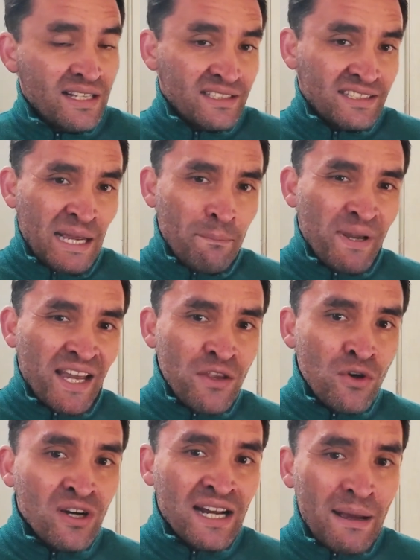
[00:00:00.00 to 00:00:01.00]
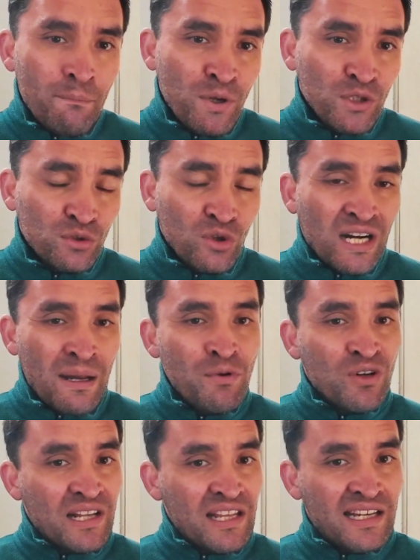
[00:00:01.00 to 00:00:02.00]
Sean pequeños cambios o
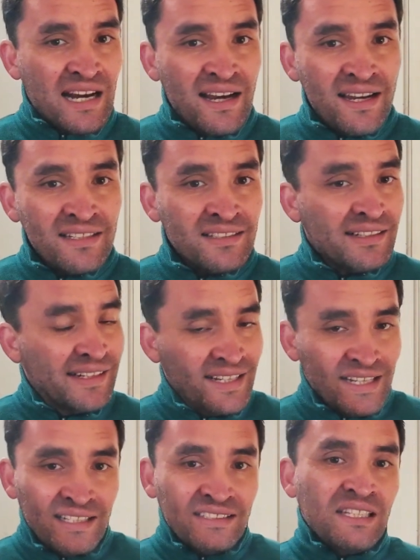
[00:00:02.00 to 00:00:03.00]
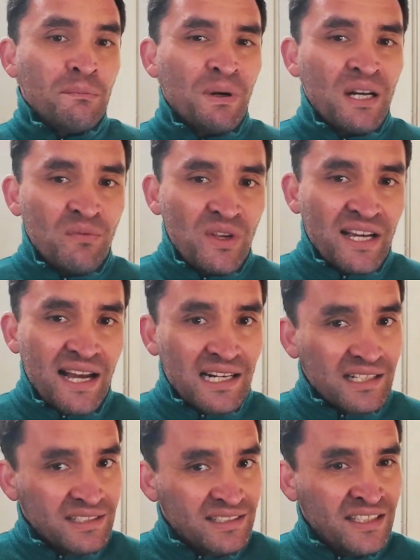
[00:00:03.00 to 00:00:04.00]
cambios radicales, sin planificar,
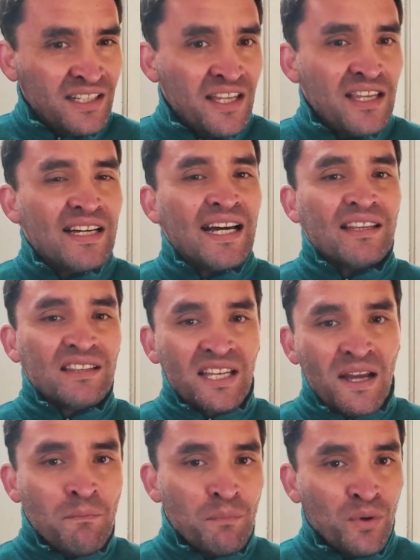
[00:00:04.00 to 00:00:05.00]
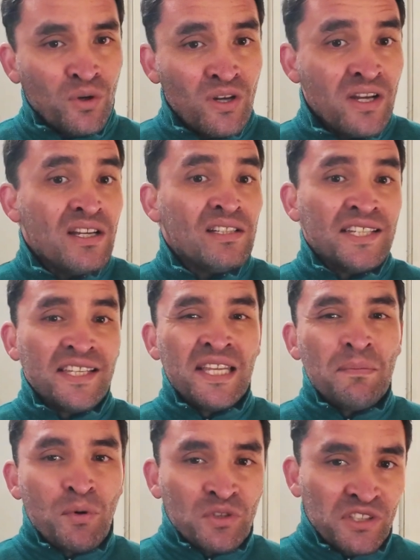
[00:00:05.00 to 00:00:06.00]
sin dedicar tiempo, sin
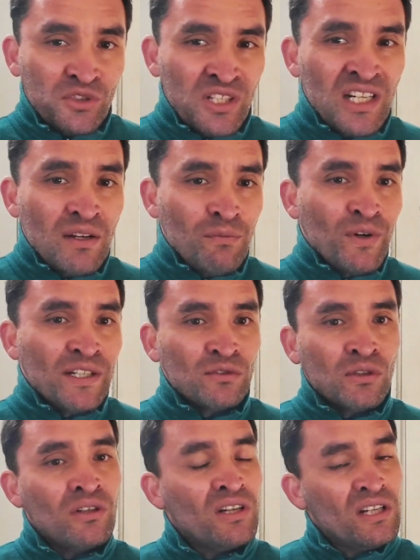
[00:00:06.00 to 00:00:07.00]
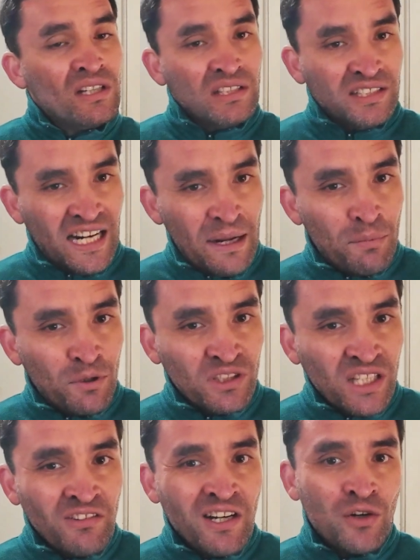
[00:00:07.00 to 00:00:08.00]
disposición al esfuerzo, será
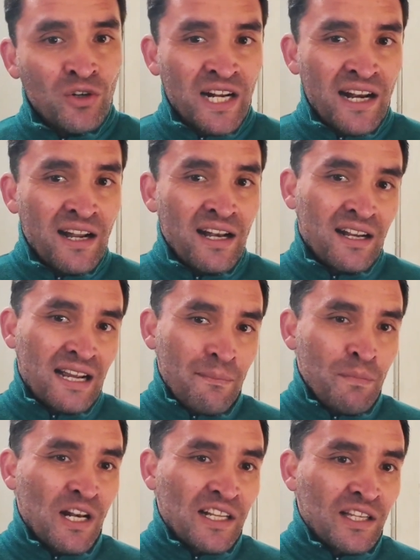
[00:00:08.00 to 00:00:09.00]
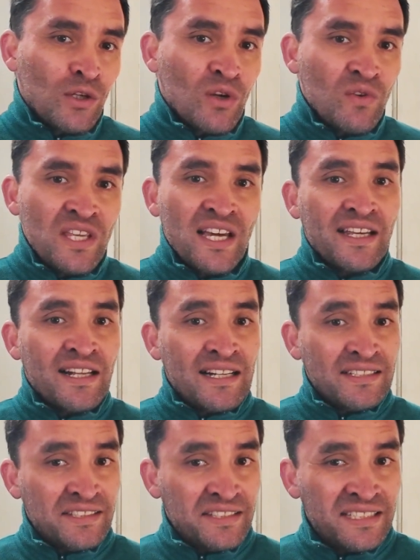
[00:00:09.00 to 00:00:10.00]
imposible lograr el cambio al estilo de vida que
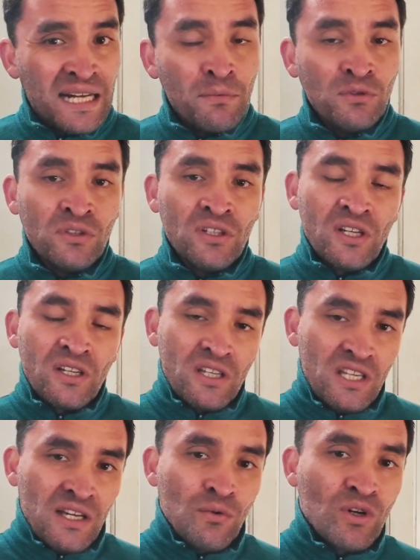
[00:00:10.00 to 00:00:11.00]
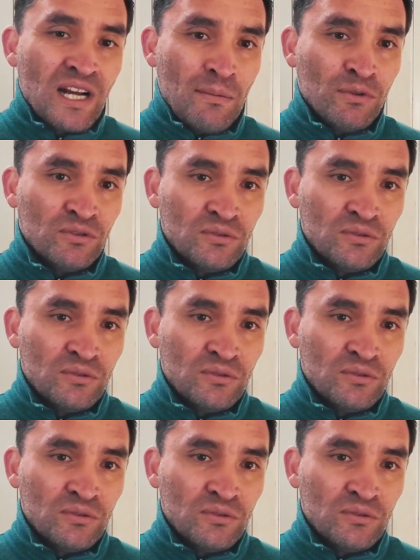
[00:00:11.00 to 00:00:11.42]
necesitamos y que buscamos.